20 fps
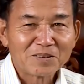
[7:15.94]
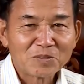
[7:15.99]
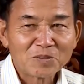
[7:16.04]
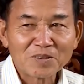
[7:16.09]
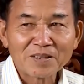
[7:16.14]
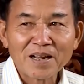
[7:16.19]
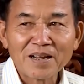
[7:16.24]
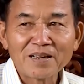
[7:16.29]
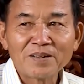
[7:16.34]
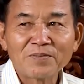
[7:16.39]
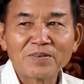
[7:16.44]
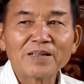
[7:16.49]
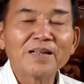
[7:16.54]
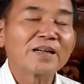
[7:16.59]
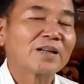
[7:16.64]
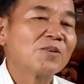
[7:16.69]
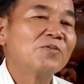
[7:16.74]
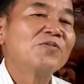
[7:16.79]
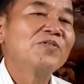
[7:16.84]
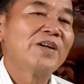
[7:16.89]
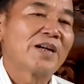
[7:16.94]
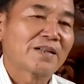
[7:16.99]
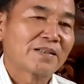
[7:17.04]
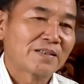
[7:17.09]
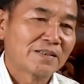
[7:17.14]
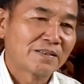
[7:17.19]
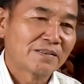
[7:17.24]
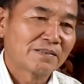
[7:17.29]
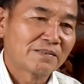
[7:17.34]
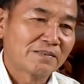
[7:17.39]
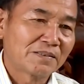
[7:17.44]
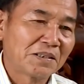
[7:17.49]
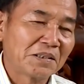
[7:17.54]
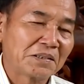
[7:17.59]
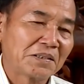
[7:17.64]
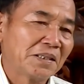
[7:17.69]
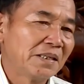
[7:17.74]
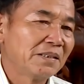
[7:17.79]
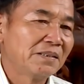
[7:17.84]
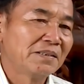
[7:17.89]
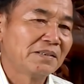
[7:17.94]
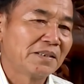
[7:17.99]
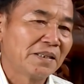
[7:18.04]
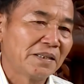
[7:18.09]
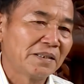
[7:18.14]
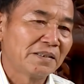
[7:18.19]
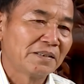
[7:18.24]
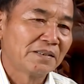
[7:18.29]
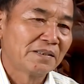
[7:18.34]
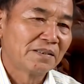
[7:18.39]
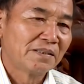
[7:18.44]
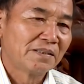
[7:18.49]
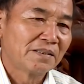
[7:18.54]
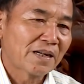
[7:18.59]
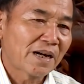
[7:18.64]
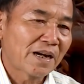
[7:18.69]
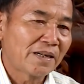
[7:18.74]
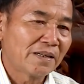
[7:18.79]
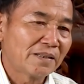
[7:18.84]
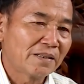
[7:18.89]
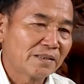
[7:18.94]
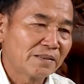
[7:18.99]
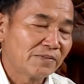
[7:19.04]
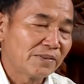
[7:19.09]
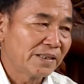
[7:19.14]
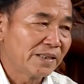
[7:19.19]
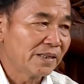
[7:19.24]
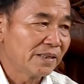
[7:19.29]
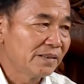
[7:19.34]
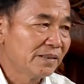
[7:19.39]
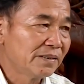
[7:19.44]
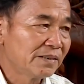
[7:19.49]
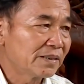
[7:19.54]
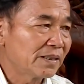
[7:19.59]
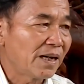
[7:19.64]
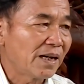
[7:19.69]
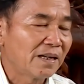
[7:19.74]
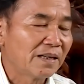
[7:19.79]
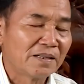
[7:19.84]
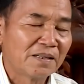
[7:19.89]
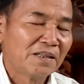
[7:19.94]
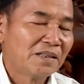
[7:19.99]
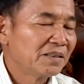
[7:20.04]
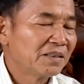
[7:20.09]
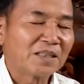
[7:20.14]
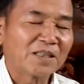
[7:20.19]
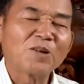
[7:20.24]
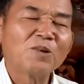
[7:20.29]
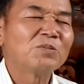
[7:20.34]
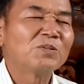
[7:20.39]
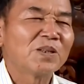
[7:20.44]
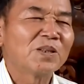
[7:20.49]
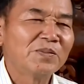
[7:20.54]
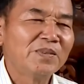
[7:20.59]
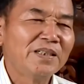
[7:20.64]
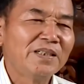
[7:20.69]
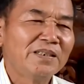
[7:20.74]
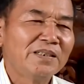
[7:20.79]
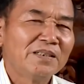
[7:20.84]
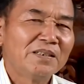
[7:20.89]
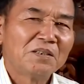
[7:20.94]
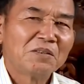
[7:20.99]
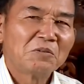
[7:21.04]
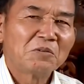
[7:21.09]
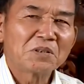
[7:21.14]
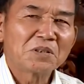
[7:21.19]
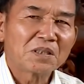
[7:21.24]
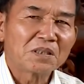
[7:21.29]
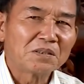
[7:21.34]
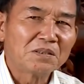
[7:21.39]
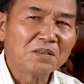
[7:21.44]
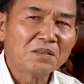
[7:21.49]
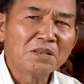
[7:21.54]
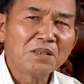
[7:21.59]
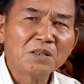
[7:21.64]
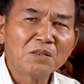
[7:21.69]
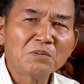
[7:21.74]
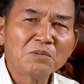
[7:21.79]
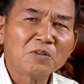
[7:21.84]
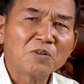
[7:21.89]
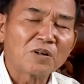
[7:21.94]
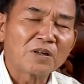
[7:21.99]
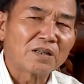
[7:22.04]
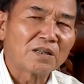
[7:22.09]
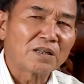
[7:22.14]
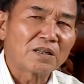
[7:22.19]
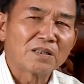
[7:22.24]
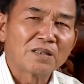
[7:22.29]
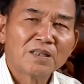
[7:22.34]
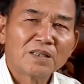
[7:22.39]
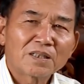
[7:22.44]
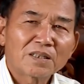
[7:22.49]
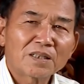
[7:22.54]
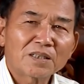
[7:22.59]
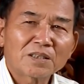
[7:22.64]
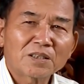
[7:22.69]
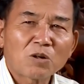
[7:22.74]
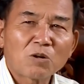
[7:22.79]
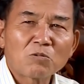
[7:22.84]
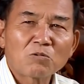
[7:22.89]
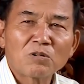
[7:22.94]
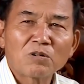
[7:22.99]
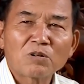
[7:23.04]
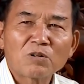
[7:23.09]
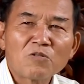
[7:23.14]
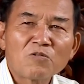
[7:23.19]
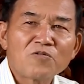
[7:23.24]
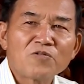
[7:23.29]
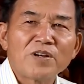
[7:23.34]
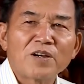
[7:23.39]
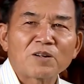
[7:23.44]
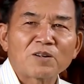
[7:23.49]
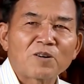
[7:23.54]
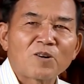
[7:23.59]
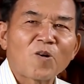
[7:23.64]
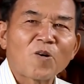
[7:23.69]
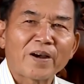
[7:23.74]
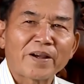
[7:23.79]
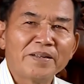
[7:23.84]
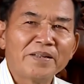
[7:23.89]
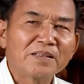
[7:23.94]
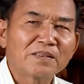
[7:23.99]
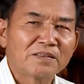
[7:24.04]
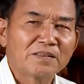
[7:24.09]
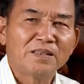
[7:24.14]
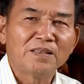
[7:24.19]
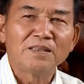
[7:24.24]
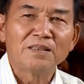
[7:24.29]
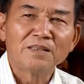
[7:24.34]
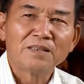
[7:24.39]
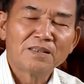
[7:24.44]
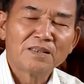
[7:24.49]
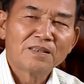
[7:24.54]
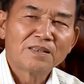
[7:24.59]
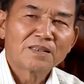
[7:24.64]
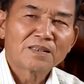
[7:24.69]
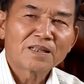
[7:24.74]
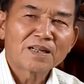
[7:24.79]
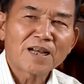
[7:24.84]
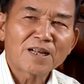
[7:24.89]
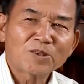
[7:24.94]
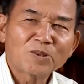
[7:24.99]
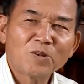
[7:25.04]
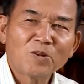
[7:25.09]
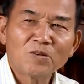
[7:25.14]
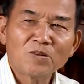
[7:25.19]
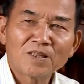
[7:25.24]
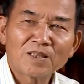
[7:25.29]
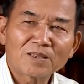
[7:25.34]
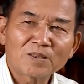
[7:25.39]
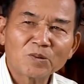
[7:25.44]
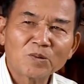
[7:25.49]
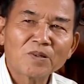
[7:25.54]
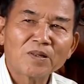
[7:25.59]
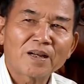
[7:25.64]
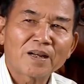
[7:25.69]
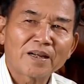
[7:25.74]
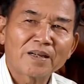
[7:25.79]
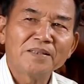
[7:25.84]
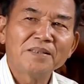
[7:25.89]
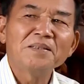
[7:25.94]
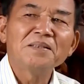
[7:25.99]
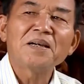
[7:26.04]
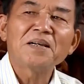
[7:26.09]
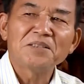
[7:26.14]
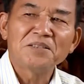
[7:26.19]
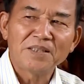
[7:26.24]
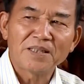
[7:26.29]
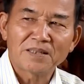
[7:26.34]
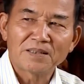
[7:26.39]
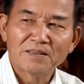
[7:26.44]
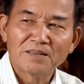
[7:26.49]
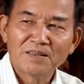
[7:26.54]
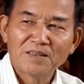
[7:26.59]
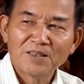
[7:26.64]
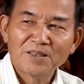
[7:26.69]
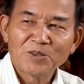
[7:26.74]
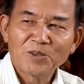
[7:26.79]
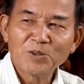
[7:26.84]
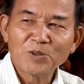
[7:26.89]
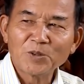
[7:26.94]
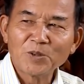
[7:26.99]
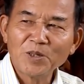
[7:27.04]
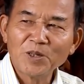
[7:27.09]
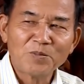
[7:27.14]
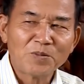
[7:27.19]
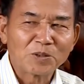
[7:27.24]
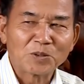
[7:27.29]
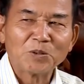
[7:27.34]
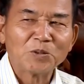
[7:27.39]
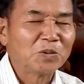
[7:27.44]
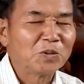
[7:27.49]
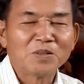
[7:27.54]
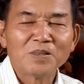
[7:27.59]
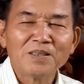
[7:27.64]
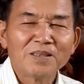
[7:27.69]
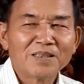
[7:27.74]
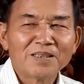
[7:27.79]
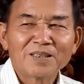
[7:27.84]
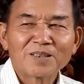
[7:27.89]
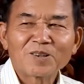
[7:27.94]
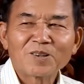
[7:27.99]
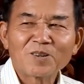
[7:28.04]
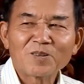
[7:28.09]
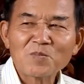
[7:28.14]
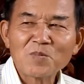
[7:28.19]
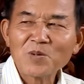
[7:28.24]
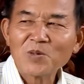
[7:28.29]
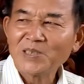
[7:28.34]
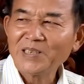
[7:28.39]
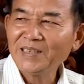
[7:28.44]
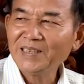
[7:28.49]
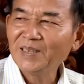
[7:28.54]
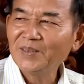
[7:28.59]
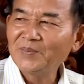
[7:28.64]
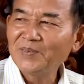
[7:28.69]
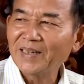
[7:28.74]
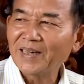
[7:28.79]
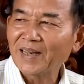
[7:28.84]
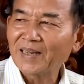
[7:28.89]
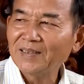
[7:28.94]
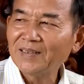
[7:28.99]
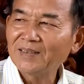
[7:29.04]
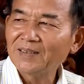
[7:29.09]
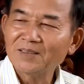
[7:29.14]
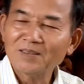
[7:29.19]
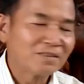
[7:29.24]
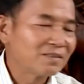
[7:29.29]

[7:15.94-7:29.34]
nó đấy là vấn đề công việc là thực tế như thế hai là vấn đề đi xa thì không dám đi nói thật chứ nếu gọi là các cháu có công việc hỏi thì đa số là tôi là hay đi đại diện thế cho nên mà tôi tôi có bố trí nó trẻ chứ